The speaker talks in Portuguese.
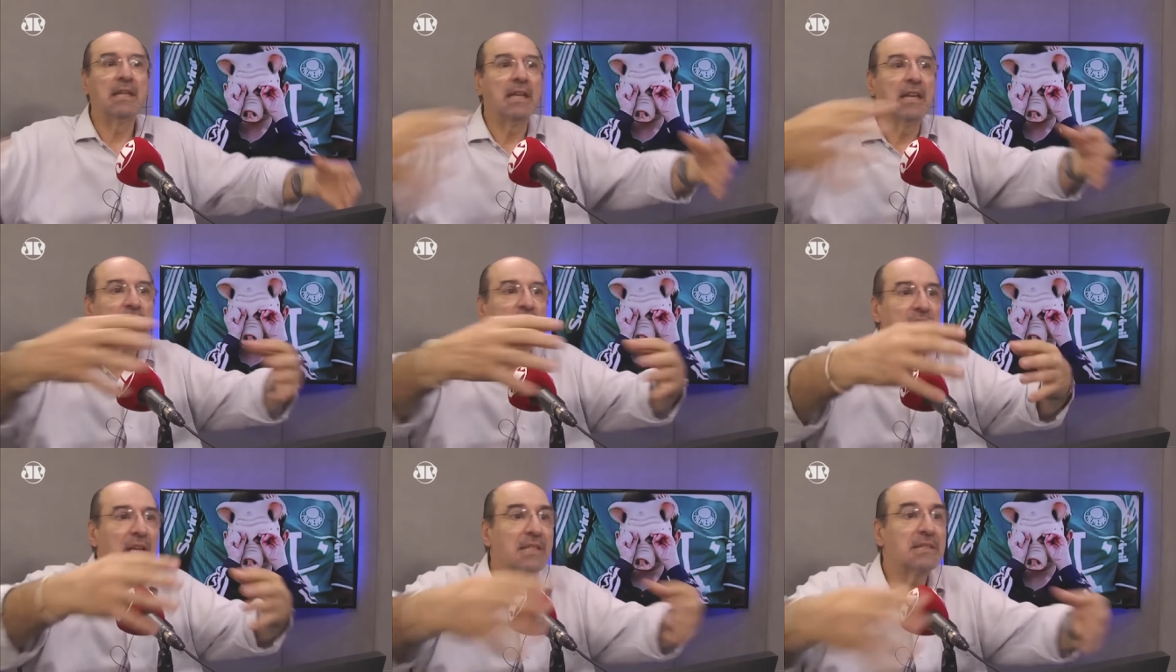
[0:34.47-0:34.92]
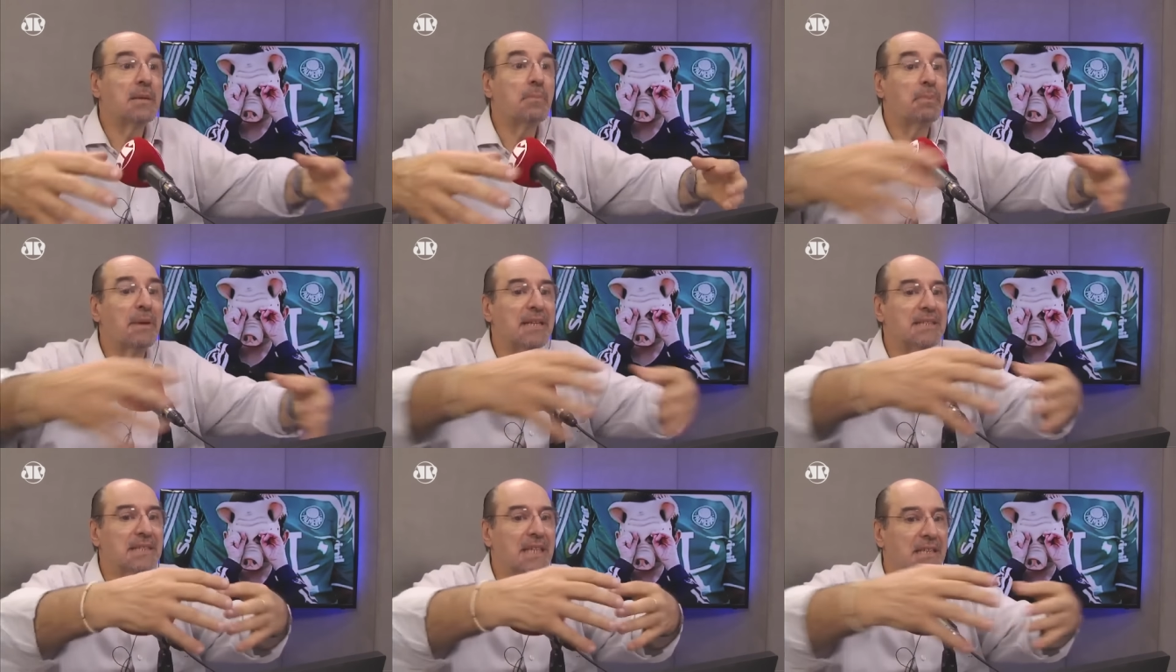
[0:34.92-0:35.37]
de
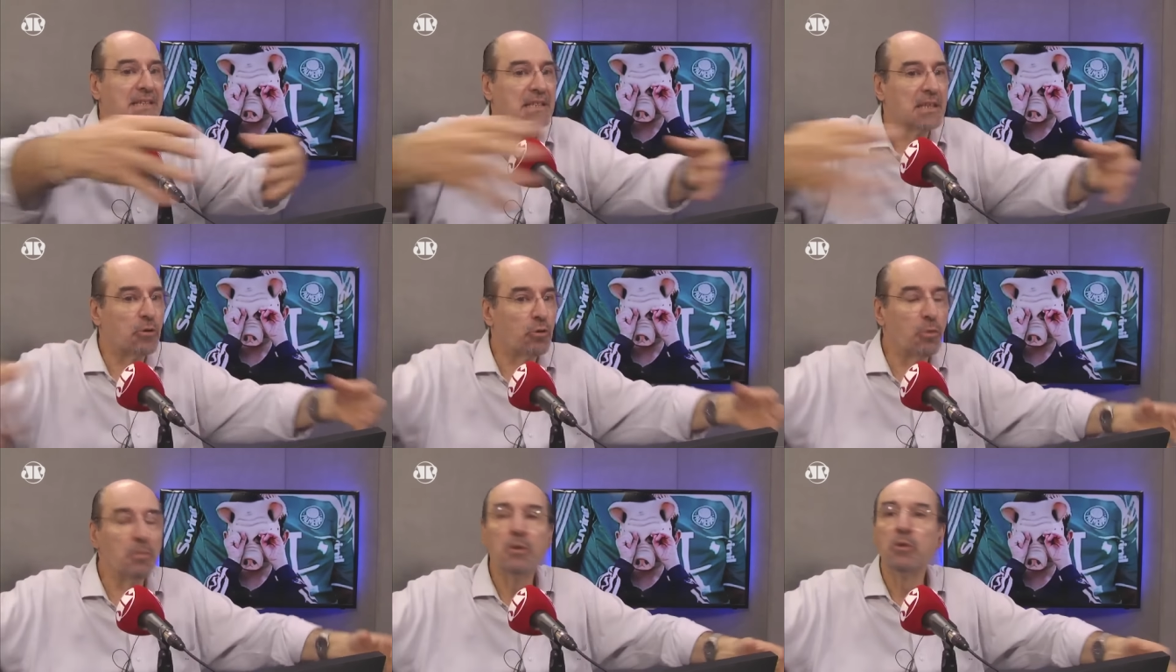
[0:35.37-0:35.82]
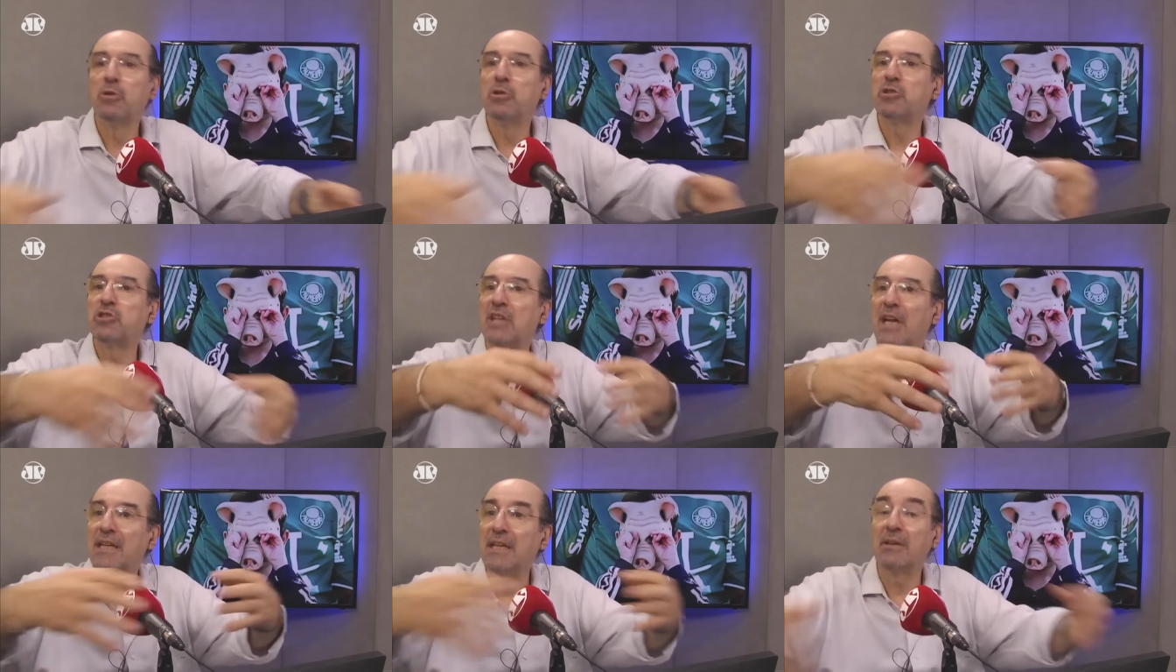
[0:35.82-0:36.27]
dirigentes e presidentes de
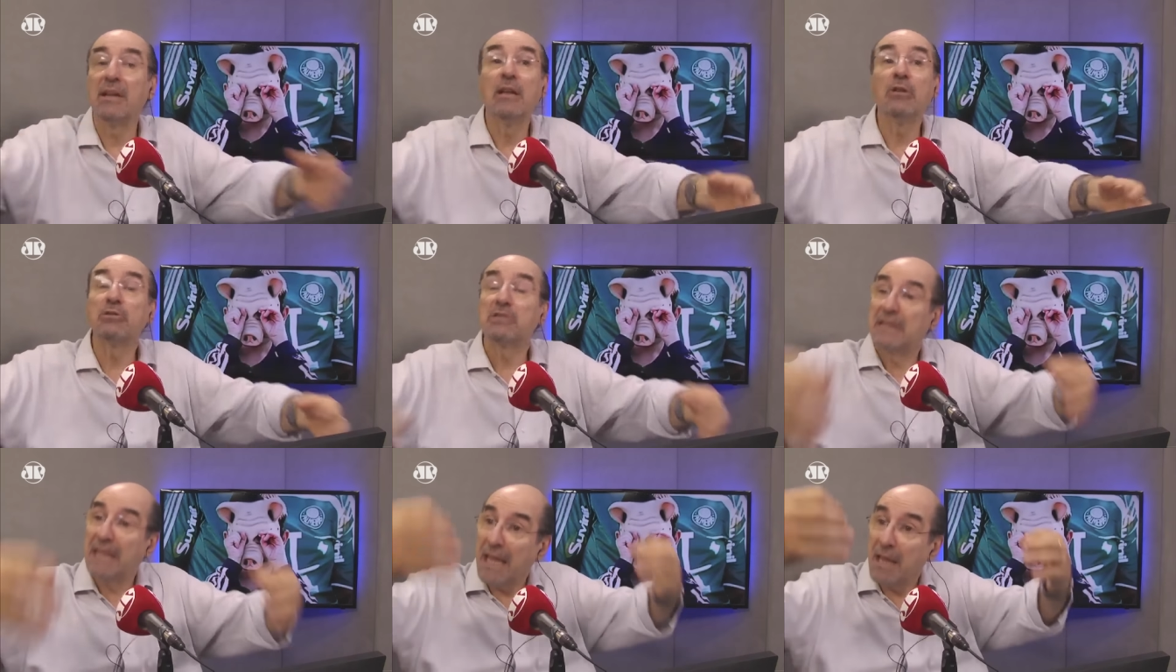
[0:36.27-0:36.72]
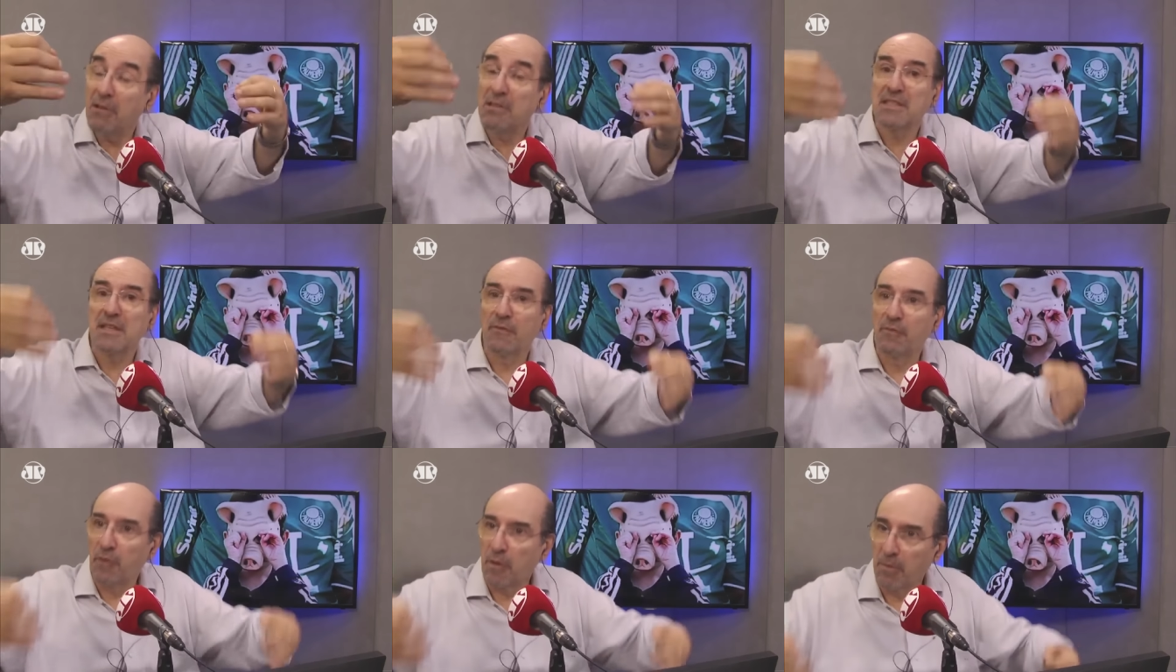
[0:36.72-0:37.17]
clube no Rio de Janeiro. Eu
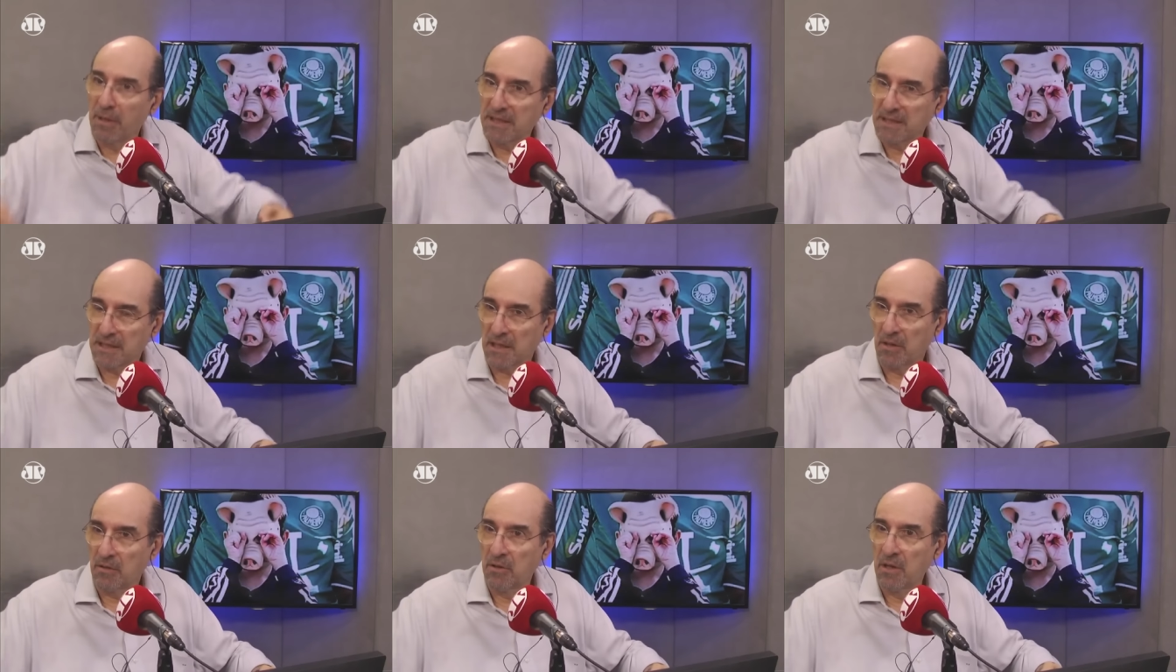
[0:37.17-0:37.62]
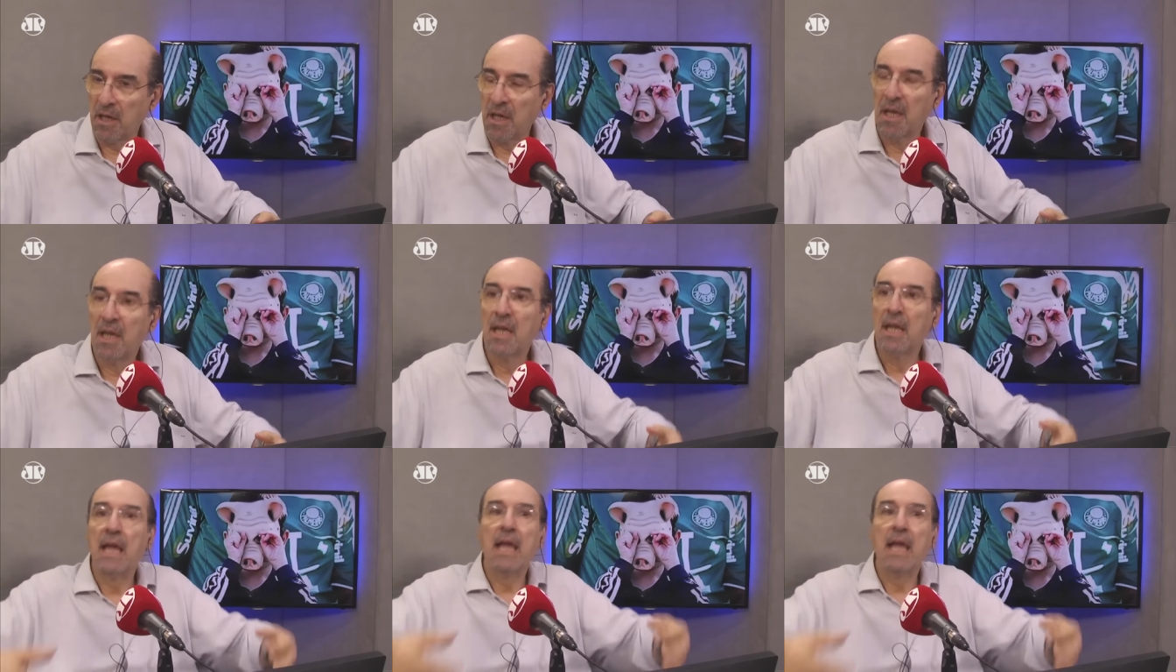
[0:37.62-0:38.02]
tenho essa informação.